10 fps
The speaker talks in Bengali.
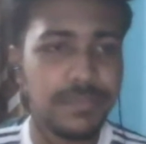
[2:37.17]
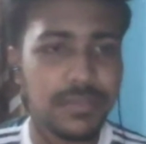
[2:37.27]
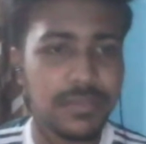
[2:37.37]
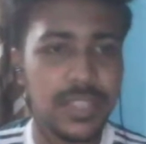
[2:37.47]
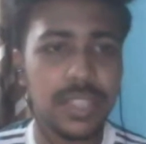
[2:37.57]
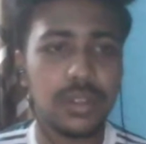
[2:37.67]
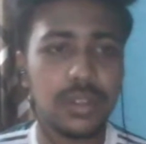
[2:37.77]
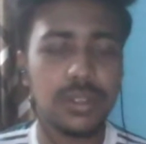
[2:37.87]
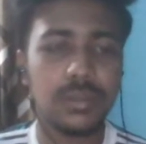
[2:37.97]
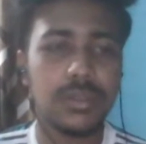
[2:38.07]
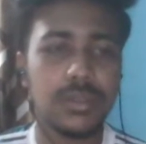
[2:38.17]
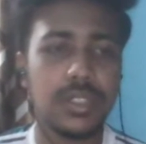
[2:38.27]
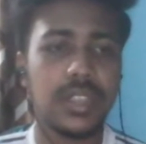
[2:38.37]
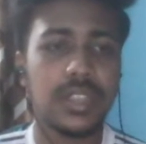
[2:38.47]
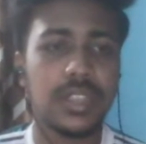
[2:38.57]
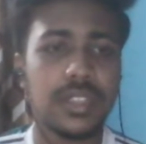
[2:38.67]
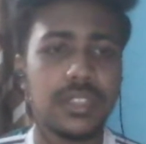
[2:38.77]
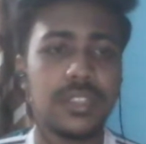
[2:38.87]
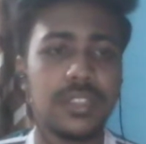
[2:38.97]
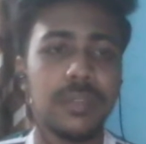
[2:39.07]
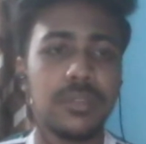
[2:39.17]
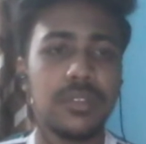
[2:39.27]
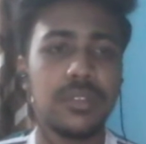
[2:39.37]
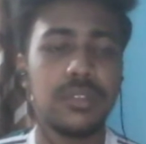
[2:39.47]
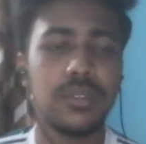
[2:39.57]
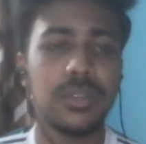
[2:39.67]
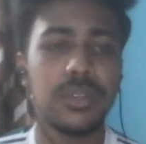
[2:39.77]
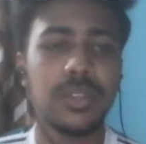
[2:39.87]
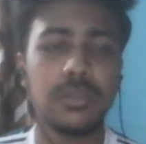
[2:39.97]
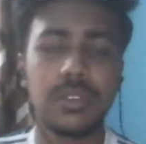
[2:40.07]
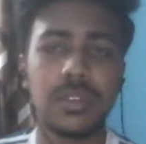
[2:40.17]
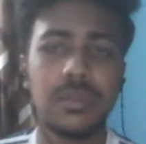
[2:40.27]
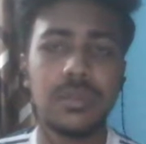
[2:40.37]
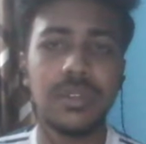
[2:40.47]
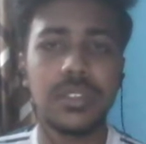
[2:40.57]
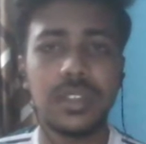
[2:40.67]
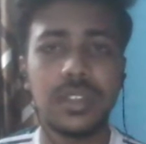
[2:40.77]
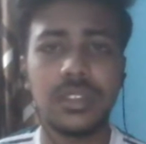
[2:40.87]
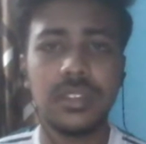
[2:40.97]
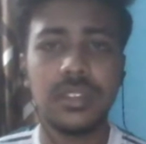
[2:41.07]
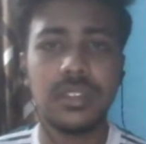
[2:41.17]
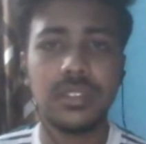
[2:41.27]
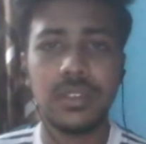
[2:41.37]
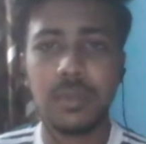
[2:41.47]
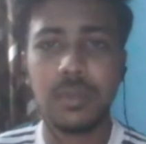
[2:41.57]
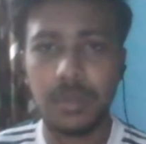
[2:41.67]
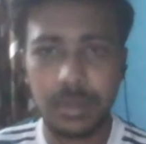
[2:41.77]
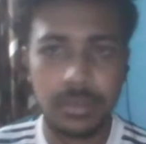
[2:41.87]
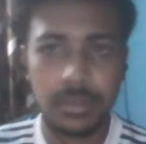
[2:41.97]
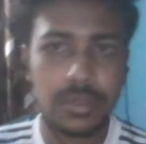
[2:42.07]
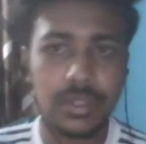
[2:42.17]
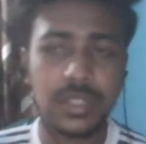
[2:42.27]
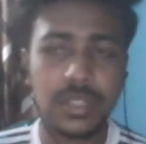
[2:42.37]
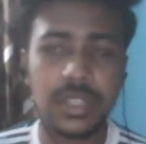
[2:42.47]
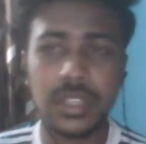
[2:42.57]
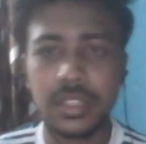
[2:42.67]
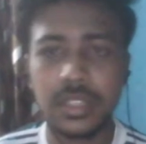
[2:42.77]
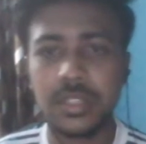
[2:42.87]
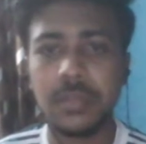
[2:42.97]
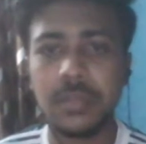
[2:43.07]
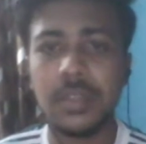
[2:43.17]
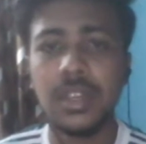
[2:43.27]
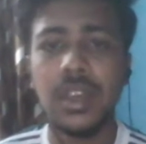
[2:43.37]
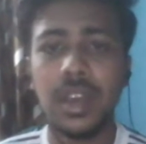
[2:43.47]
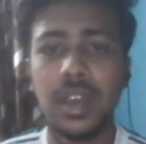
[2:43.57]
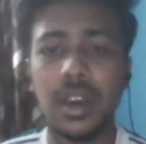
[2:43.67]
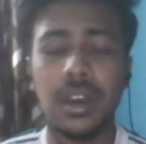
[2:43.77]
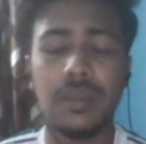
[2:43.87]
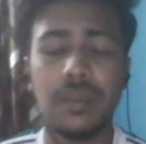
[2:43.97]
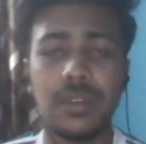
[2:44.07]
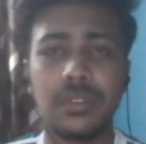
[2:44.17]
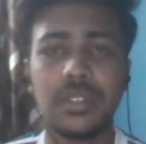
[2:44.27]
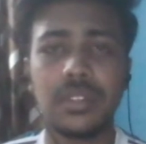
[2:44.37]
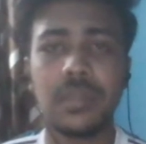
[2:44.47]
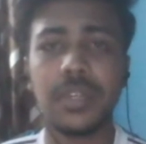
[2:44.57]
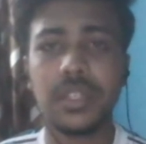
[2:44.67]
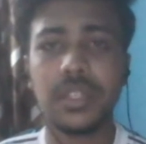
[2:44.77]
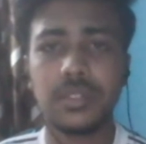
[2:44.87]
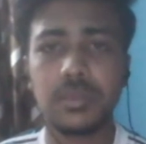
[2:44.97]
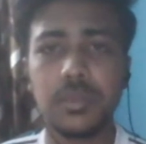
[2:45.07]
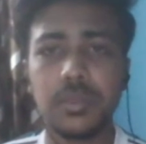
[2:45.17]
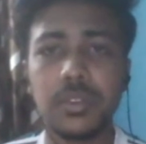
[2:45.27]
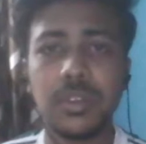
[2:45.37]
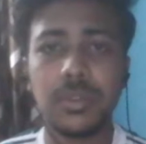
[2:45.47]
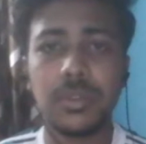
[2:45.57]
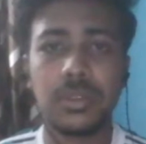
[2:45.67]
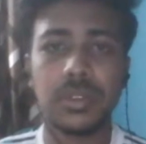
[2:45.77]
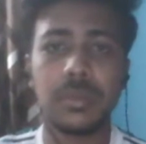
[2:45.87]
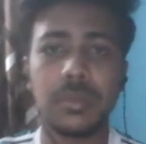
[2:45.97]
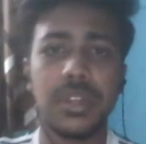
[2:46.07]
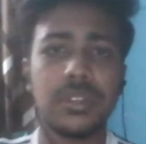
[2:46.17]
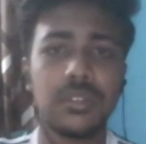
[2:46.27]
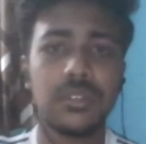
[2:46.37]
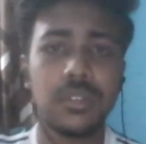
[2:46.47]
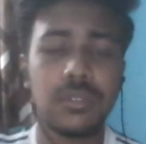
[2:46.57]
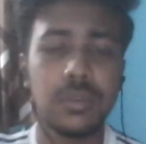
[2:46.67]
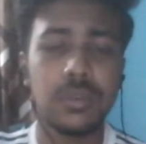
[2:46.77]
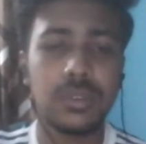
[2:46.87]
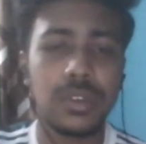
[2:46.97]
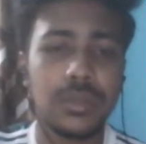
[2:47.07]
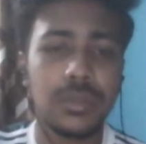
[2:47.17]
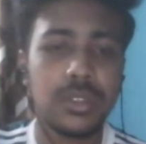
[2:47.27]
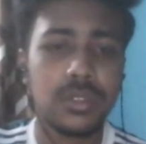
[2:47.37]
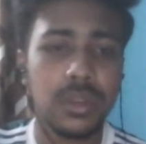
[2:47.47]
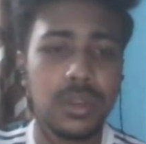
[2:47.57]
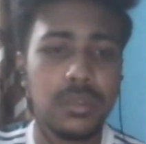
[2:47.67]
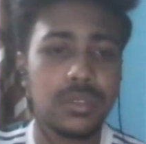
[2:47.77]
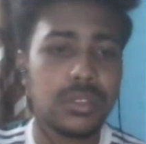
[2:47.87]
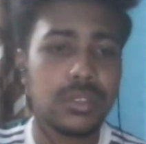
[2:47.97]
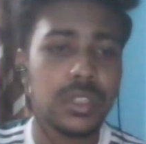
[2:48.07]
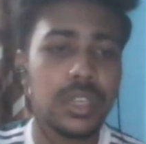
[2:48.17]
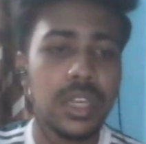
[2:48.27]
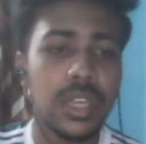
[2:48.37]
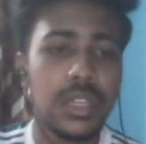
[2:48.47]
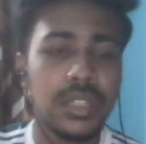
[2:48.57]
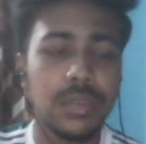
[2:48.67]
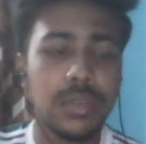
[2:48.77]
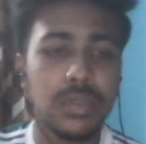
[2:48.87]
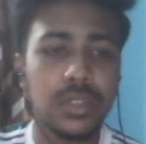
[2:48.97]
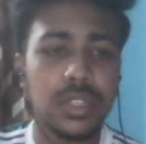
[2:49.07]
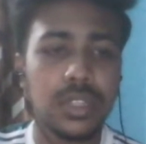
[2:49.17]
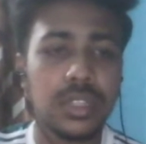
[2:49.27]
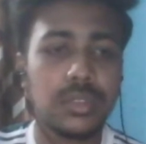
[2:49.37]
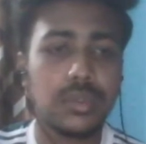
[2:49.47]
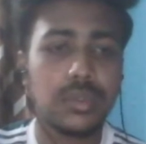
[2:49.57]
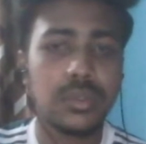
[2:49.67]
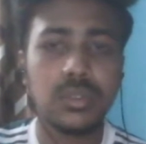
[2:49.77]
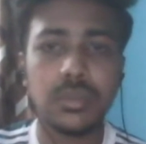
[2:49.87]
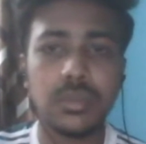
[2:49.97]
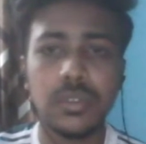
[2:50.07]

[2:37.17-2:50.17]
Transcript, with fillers: যে কথা বলবো যে সাতটা স্টেপ টু বি এ প্রোগ্রামার মানে সাতটা স্টেপ অবলম্বন যে সাতটা স্টেপে আমরা হচ্ছে আপনার একজন প্রোগ্রামার হতে পারেন সফল প্রোগ্রামার সো আমি হচ্ছে সেই বিষয়টা দিয়ে শুরু করব